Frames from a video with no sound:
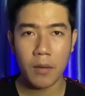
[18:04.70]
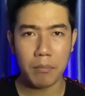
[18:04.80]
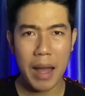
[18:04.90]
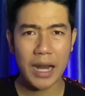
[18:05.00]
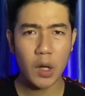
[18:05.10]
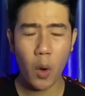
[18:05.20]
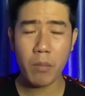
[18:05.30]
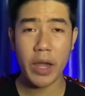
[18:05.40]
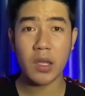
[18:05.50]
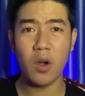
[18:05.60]
bà luôn
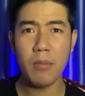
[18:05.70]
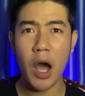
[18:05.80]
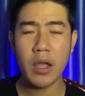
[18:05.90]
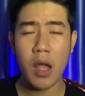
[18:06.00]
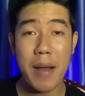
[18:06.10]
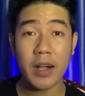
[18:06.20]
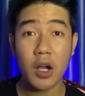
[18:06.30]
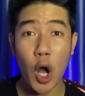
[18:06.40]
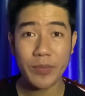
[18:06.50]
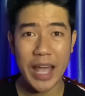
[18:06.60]
miệng chửi bới bà cứ
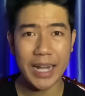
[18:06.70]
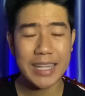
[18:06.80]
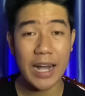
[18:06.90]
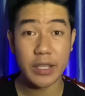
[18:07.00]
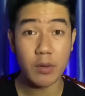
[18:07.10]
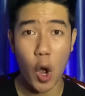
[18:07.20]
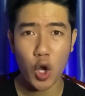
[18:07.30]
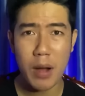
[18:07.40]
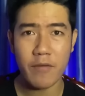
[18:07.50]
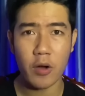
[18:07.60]
ôm chặt cái thằng cháu nội
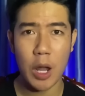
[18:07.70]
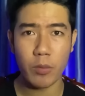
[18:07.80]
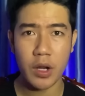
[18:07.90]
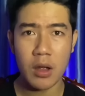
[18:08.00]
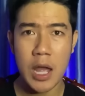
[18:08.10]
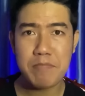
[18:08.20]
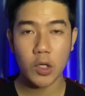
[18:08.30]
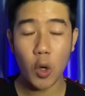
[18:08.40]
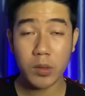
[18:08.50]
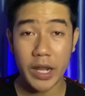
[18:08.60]
của bà vào lòng vậy đó
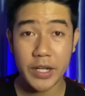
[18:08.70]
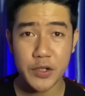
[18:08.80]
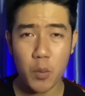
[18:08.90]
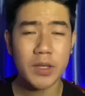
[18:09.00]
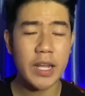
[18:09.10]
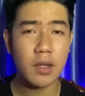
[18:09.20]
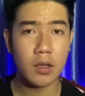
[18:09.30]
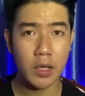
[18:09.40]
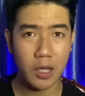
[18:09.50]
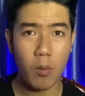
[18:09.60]
lúc này anh trúc mới thấy tình
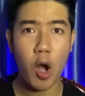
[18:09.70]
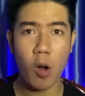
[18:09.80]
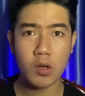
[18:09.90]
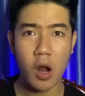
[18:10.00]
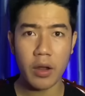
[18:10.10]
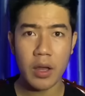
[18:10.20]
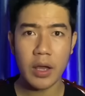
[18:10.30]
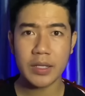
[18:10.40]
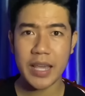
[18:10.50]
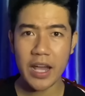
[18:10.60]
hình không ổn rồi
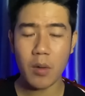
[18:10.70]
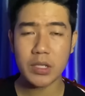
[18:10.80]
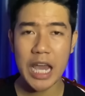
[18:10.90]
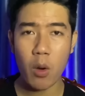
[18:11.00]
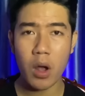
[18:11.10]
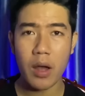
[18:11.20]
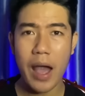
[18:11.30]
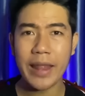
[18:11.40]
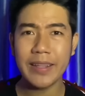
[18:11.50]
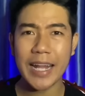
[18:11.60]
sáng hôm sau á
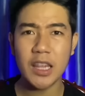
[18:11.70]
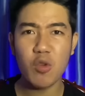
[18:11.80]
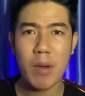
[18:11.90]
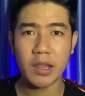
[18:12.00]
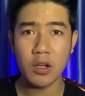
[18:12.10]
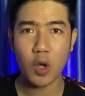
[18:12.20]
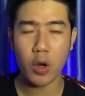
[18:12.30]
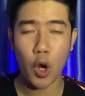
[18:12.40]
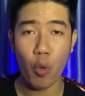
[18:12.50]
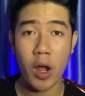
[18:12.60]
anh canh lúc bà tư
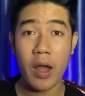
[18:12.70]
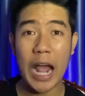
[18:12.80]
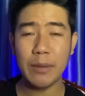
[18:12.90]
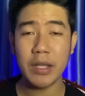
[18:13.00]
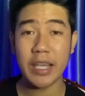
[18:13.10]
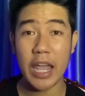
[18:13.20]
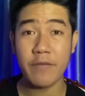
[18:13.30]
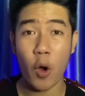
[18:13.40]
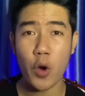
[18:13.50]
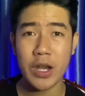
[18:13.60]
còn ngủ á anh mới chạy
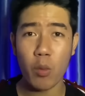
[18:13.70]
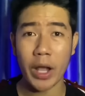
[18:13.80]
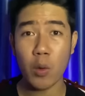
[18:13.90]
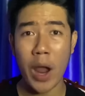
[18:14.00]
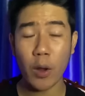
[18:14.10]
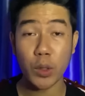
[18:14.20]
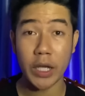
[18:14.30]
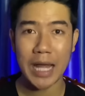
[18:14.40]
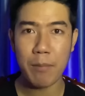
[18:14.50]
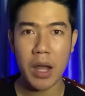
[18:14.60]
vội ra ngoài cái quán của chị
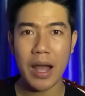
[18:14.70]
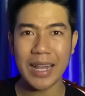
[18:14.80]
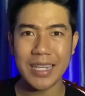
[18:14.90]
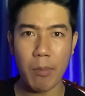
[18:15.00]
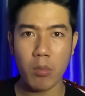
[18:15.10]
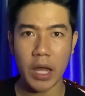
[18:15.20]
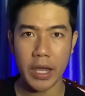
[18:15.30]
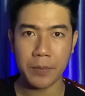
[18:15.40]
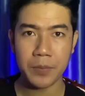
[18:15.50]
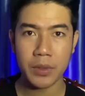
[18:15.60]
Thấm á anh gặp ông thầy
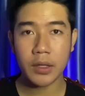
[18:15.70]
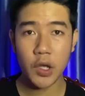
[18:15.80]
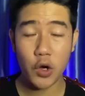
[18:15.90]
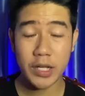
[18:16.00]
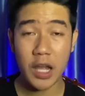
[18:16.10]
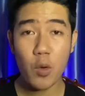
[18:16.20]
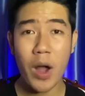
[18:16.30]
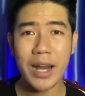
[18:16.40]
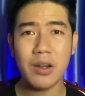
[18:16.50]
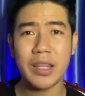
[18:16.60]
chưa ra tới
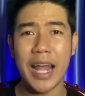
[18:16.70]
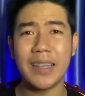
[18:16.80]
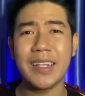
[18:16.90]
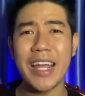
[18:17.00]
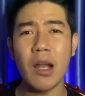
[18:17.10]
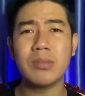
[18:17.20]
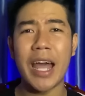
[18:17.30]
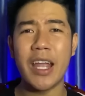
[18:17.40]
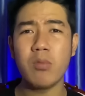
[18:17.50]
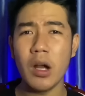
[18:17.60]
quán nữa thì anh đã thấy ông
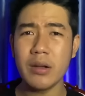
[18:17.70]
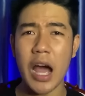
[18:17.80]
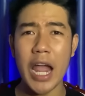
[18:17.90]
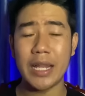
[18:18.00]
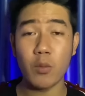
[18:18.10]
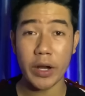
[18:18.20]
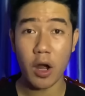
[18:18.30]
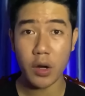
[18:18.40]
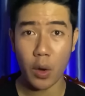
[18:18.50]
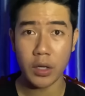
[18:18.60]
thầy ông đứng đợi anh ngoài
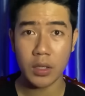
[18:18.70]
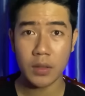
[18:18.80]
đó rồi